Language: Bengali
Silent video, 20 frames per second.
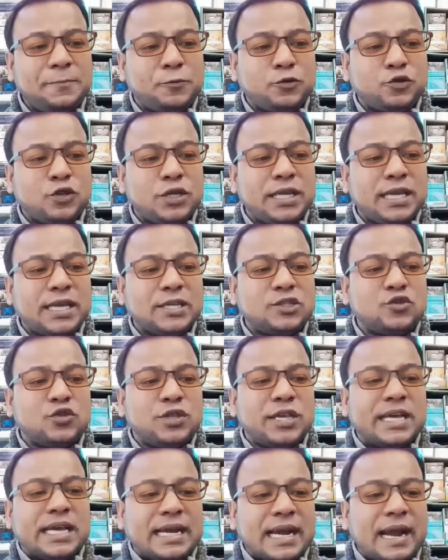পুতিনকে যদি
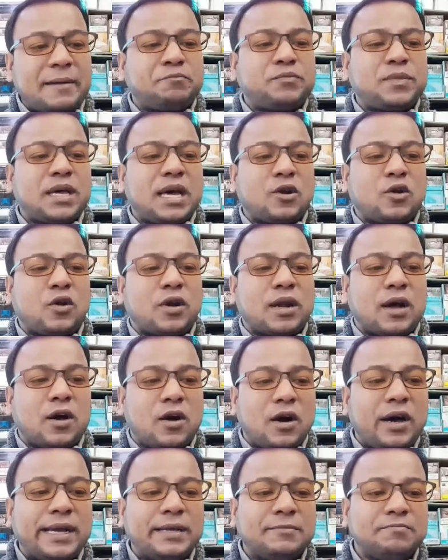গ্রেপ্তার করা
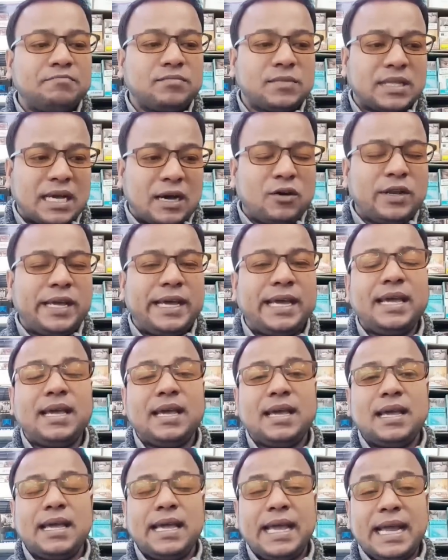হয় তাহলে
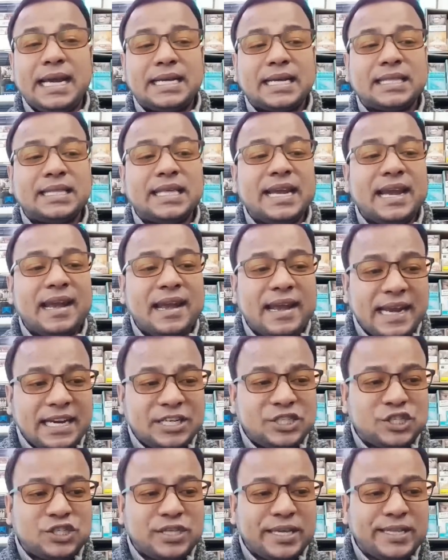এটাতে
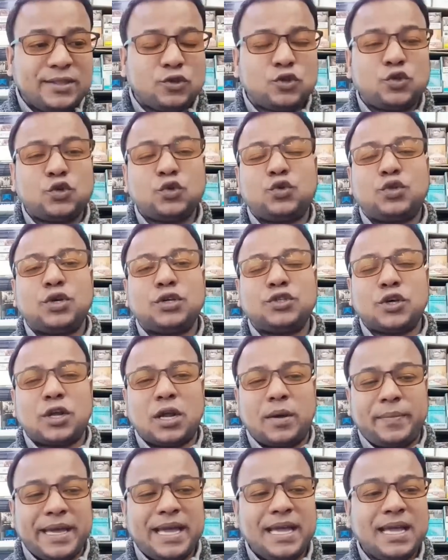নিশ্চিত যুদ্ধ
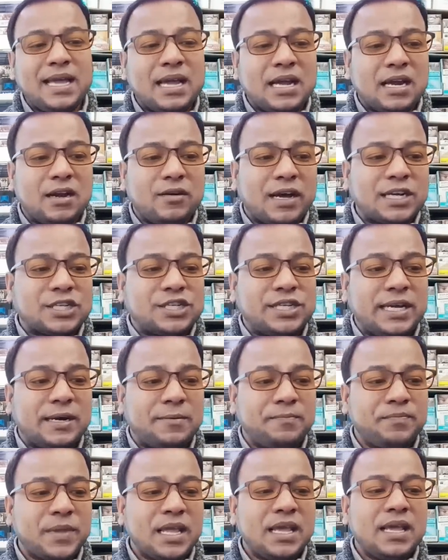জড়াবে রাশিয়া
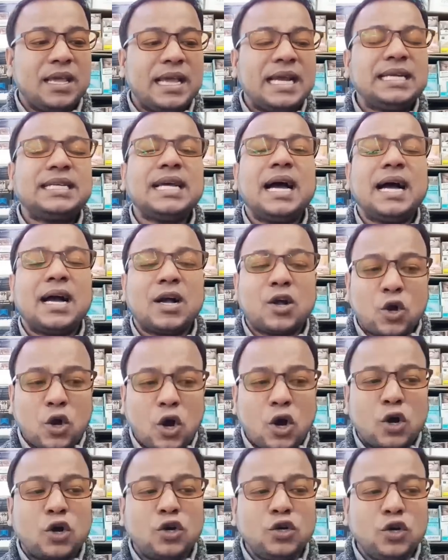এটা
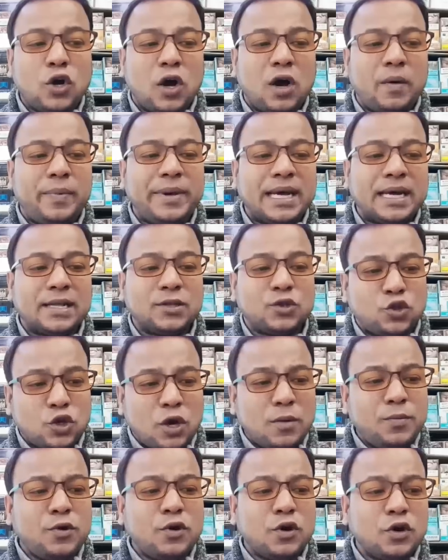কখনো হবে না
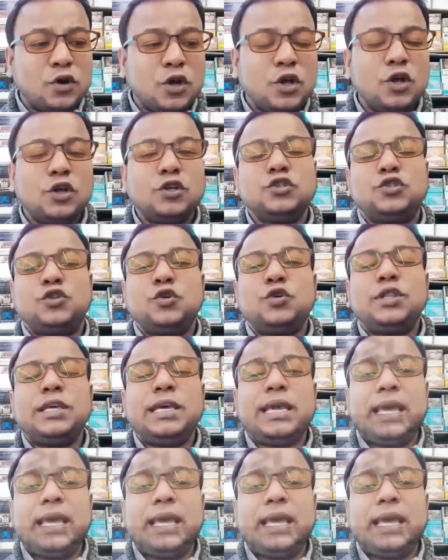তবুও যদি